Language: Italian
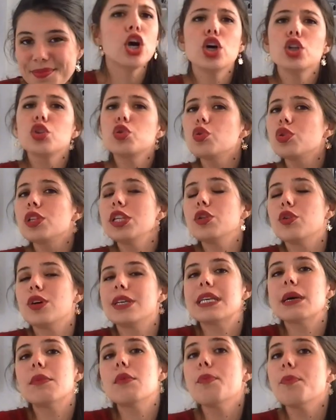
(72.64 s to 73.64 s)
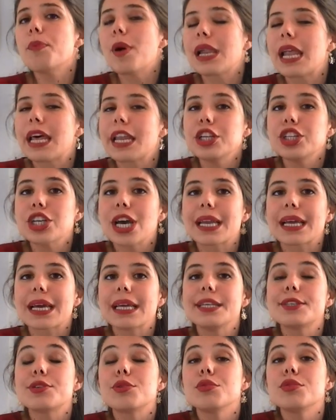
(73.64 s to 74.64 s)
Tutti noi siamo un po' alla ricerca
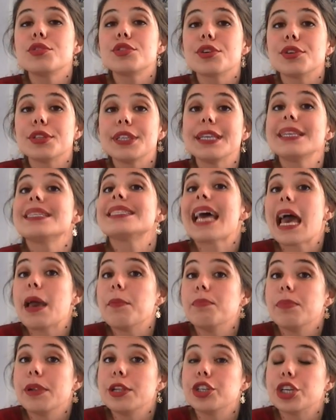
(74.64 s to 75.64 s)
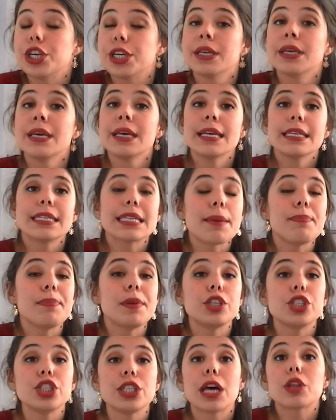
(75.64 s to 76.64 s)
di soluzioni semplici,
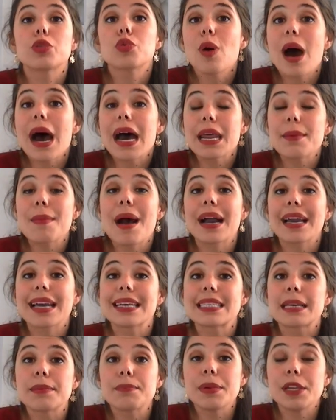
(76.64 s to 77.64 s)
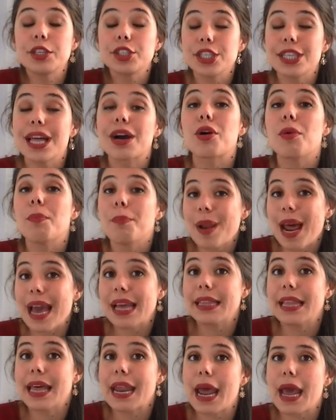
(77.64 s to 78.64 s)
semplici da attuare ma anche semplici da
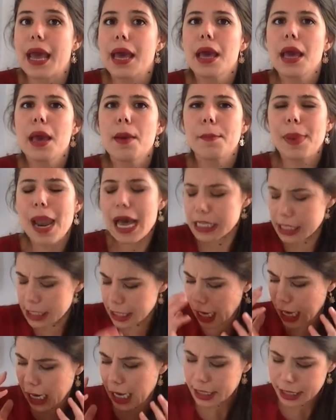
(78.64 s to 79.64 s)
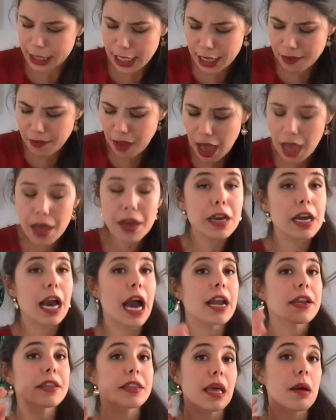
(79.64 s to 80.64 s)
comprendere. Plastica cattiva,
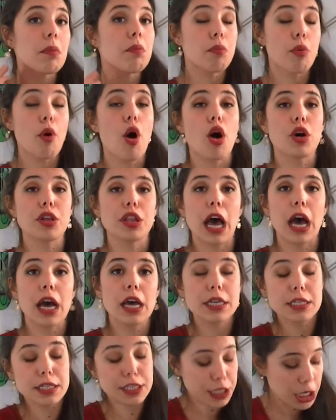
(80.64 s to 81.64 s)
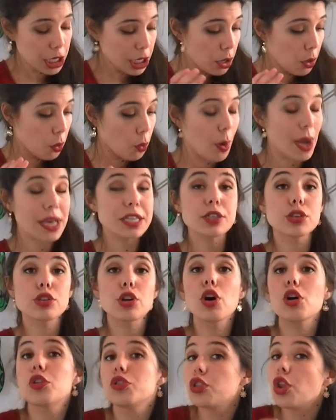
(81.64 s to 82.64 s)
carta buona, sì
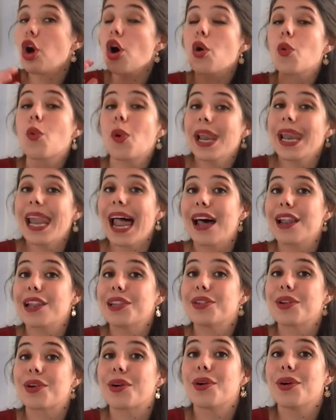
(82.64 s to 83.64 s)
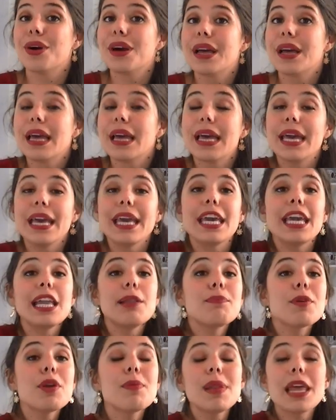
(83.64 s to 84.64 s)
questo, no quell'altro. Il
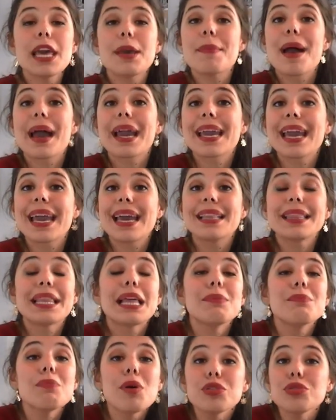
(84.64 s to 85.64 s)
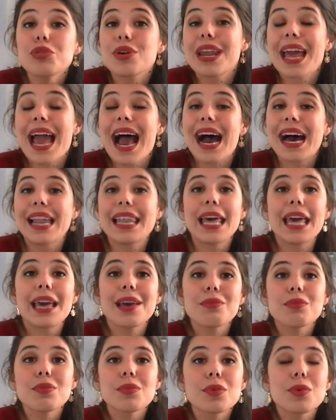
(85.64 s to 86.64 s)
problema è che nel mondo
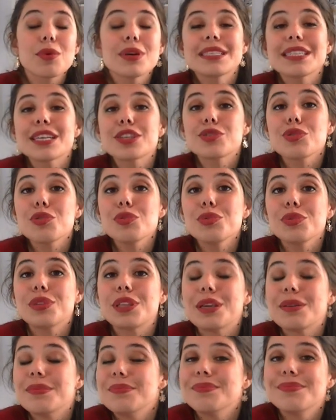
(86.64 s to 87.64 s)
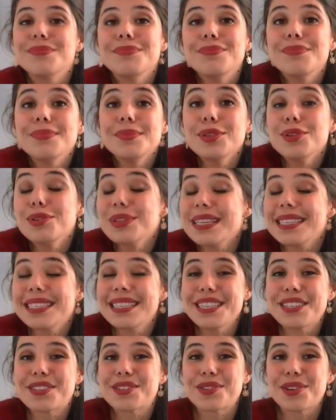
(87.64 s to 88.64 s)
reale questi assoluti non
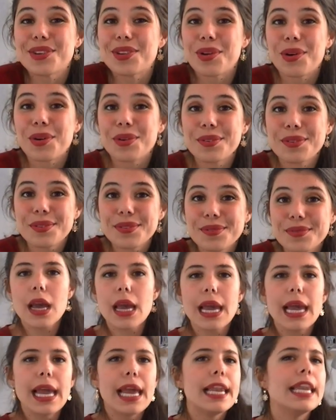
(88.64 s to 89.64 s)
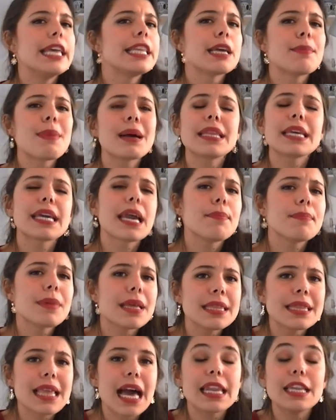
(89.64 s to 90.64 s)
esistono. Le tematiche
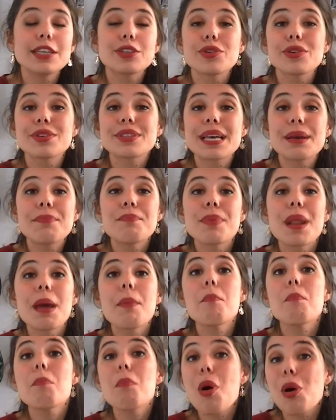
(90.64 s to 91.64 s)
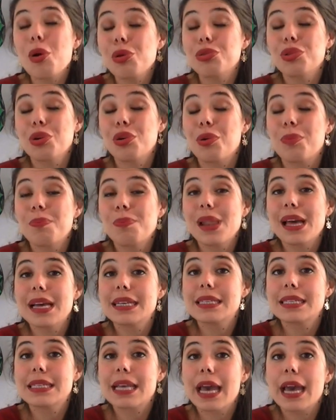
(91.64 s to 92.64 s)
ambientali sono sempre molto
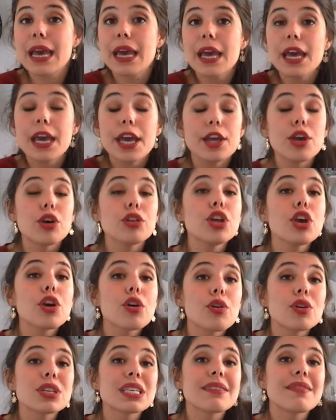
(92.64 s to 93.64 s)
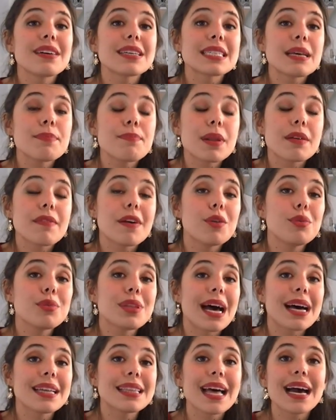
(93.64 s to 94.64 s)
complesse e ogni cosa va sempre
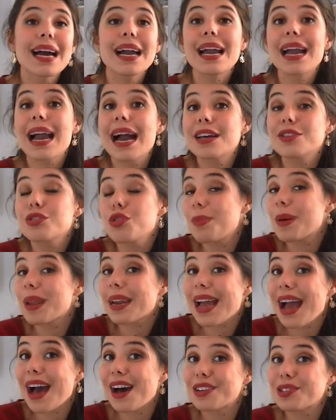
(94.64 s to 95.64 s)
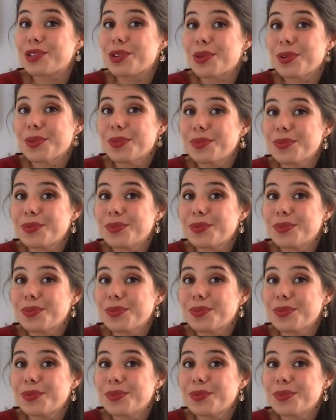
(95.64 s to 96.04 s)
valutata caso per caso.